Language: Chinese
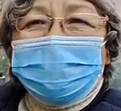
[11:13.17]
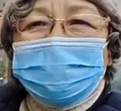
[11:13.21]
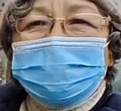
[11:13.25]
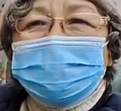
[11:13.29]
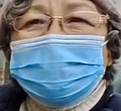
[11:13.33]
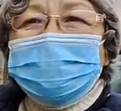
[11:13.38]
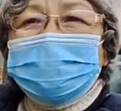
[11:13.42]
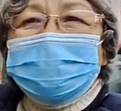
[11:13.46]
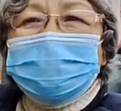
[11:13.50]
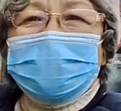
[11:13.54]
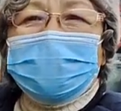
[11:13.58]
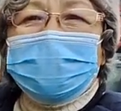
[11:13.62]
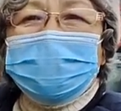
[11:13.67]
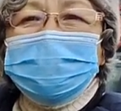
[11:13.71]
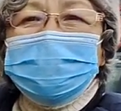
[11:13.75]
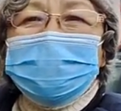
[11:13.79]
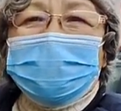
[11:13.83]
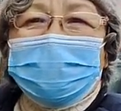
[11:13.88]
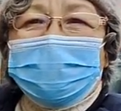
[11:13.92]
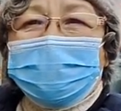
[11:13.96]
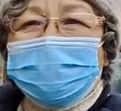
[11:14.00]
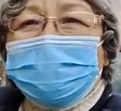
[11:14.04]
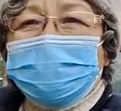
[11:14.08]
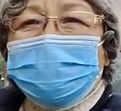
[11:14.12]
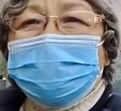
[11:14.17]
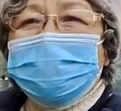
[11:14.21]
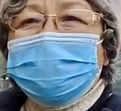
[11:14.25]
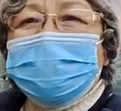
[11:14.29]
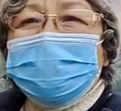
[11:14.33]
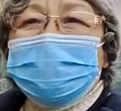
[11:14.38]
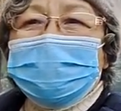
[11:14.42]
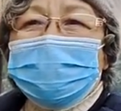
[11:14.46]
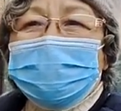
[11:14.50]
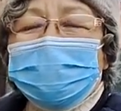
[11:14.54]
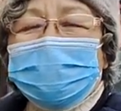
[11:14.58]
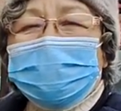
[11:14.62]
当然，那天气好陪他
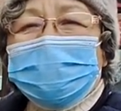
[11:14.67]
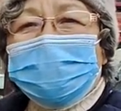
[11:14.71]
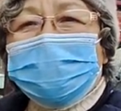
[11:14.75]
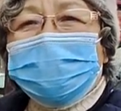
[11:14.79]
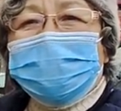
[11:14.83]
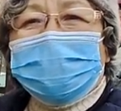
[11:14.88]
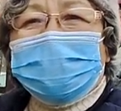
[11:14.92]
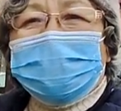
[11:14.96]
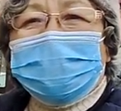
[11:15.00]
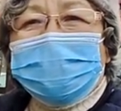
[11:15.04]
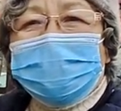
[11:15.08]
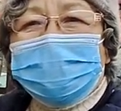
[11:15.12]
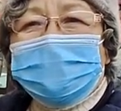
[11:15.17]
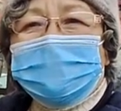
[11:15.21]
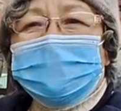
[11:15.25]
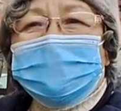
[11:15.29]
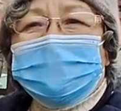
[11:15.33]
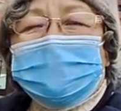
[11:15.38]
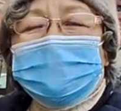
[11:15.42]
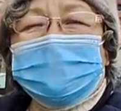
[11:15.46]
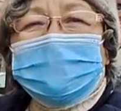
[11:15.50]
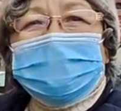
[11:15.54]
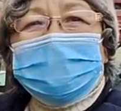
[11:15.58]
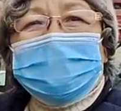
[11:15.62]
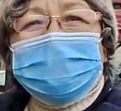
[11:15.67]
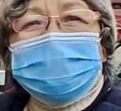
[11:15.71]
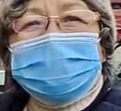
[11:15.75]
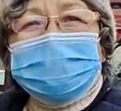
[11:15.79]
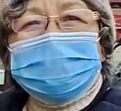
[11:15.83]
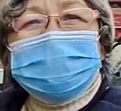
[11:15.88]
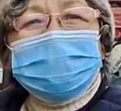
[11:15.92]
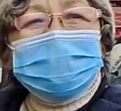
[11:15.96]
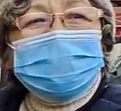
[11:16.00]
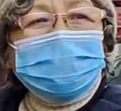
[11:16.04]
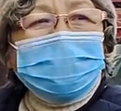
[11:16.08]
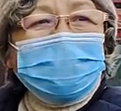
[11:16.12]
遛遛弯儿。哦，哎，
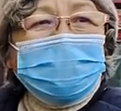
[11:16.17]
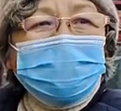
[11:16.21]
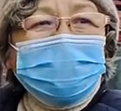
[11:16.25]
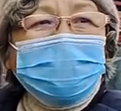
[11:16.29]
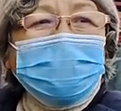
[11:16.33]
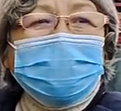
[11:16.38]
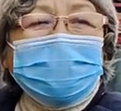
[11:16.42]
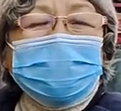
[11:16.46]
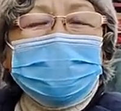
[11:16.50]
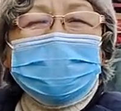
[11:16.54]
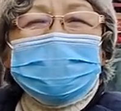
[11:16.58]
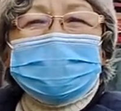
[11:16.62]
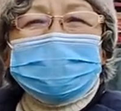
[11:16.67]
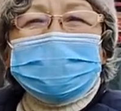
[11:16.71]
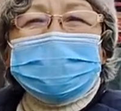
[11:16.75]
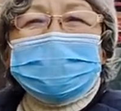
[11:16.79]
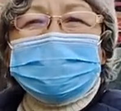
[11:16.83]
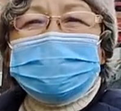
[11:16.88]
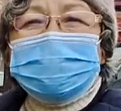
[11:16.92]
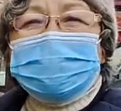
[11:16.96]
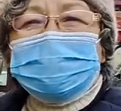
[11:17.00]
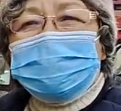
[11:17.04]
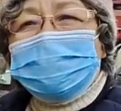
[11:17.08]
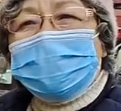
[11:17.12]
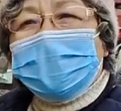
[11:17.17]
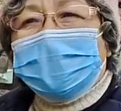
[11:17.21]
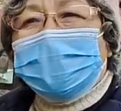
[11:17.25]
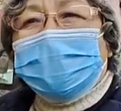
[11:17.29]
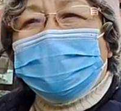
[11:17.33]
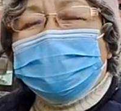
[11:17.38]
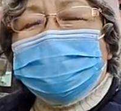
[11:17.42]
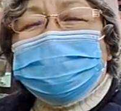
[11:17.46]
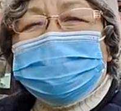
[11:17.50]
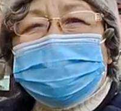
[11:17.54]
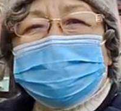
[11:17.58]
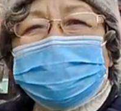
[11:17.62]
一天跑两趟至
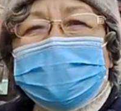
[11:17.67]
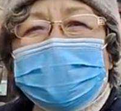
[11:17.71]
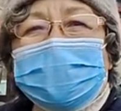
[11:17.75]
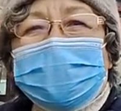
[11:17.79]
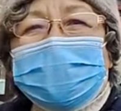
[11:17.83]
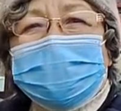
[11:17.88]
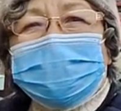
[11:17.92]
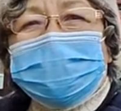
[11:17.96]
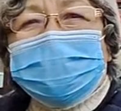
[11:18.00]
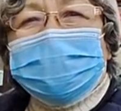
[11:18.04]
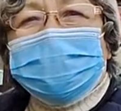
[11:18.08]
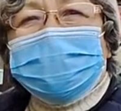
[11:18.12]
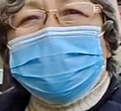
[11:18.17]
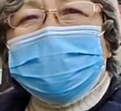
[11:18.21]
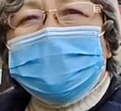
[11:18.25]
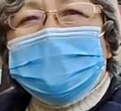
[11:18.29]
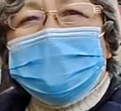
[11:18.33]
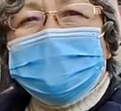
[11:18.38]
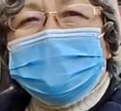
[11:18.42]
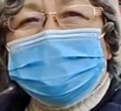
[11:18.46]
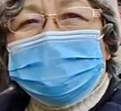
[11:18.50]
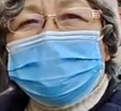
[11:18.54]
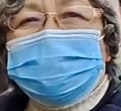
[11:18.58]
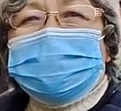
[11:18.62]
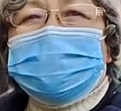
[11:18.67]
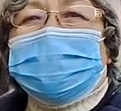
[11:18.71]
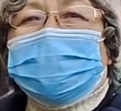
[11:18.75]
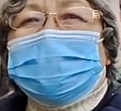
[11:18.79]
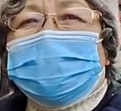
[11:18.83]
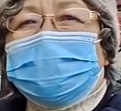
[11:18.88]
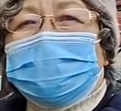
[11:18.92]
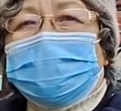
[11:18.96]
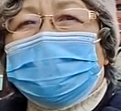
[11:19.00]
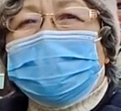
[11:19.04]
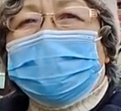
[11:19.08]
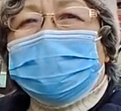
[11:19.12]
少去看看他就行
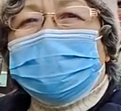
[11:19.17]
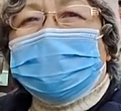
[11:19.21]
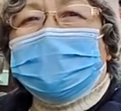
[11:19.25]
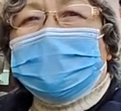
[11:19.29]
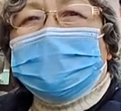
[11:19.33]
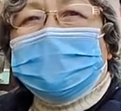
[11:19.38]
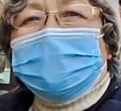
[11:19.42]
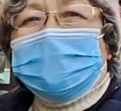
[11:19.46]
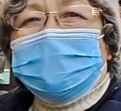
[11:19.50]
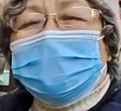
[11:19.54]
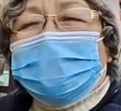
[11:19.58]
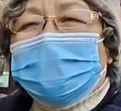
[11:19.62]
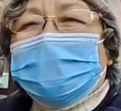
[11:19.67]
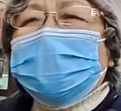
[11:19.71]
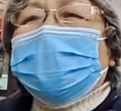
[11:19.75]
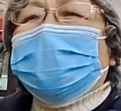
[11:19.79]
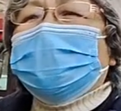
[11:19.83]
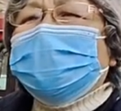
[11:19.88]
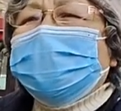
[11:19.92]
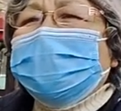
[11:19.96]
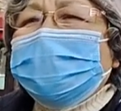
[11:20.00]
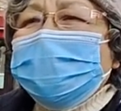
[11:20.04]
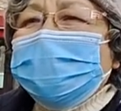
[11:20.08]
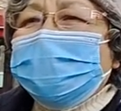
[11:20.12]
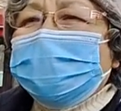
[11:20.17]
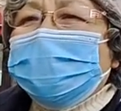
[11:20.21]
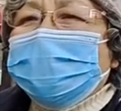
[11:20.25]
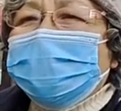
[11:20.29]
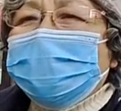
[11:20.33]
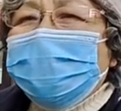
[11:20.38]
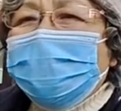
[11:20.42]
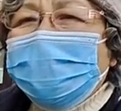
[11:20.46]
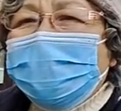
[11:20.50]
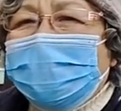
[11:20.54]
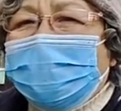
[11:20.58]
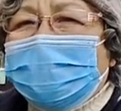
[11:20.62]
了。嗯，我老妈有
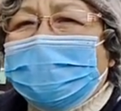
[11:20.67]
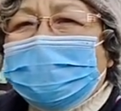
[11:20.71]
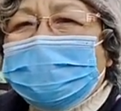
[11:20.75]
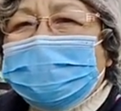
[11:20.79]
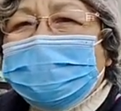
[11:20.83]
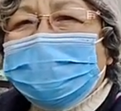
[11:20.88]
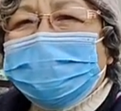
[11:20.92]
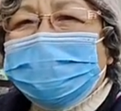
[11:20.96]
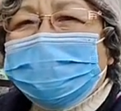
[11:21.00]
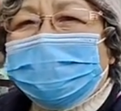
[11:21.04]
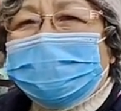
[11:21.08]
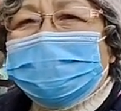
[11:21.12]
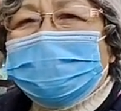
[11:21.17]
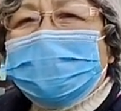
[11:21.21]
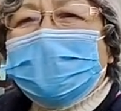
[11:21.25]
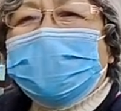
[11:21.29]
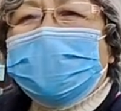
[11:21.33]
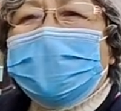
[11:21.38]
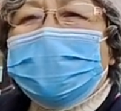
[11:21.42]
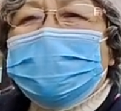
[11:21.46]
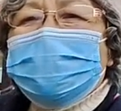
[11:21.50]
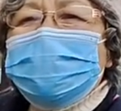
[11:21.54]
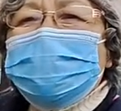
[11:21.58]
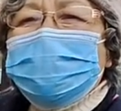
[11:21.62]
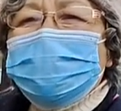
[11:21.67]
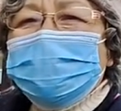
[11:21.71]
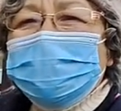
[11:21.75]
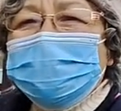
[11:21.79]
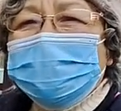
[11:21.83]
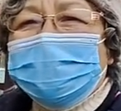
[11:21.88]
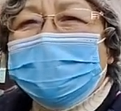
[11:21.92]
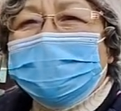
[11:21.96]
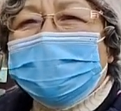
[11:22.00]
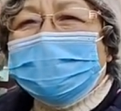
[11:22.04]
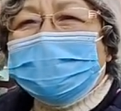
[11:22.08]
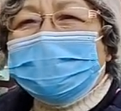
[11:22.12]
文化，她晚上看书
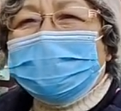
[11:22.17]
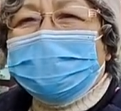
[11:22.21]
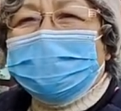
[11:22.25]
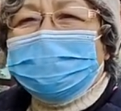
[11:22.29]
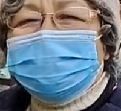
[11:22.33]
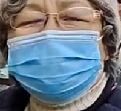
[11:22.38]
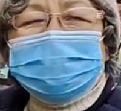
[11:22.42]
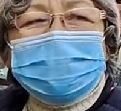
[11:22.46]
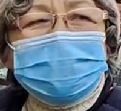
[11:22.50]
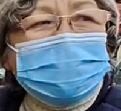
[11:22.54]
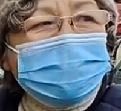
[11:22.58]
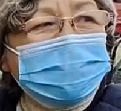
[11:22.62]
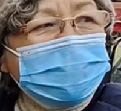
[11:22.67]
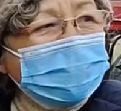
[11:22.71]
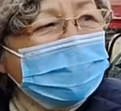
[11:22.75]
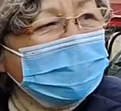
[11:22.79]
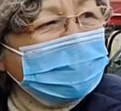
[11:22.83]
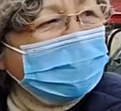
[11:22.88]
啊，看电